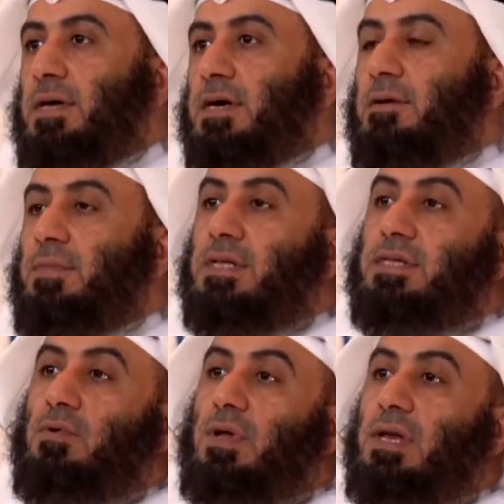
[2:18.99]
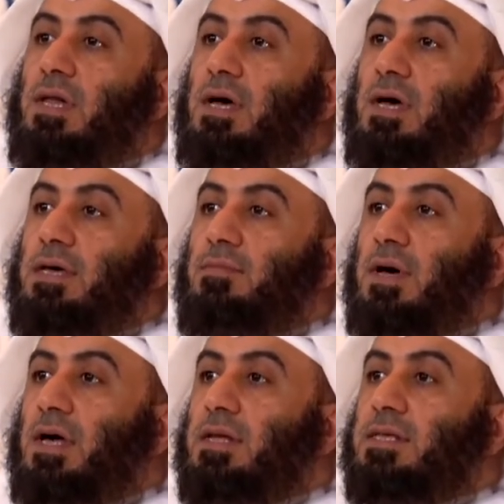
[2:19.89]
كما تولى
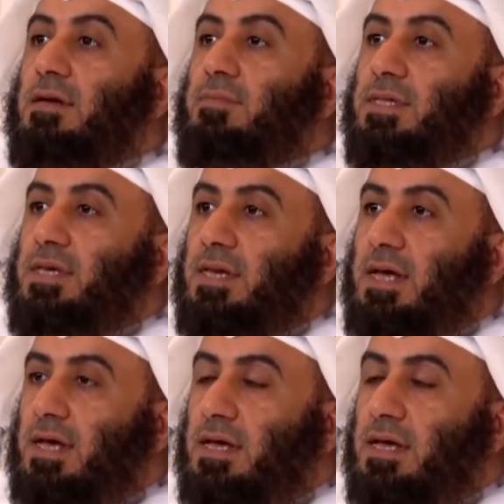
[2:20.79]
اماره المدينه